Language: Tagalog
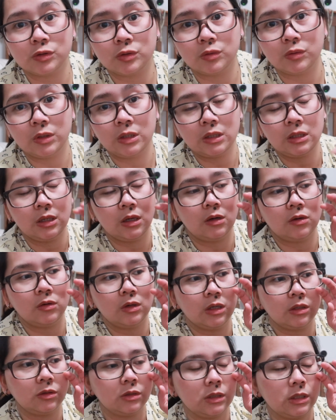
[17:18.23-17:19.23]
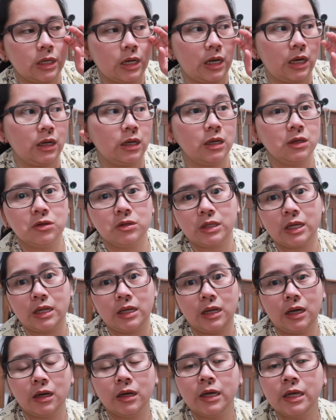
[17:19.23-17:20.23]
So, hindi ako ganun kaaga. Yun
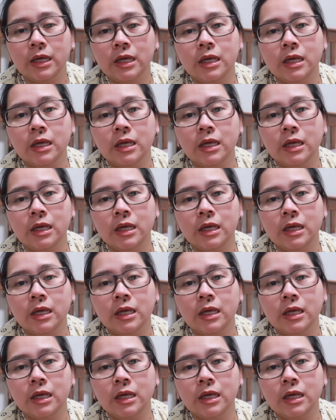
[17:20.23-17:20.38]
nga lang,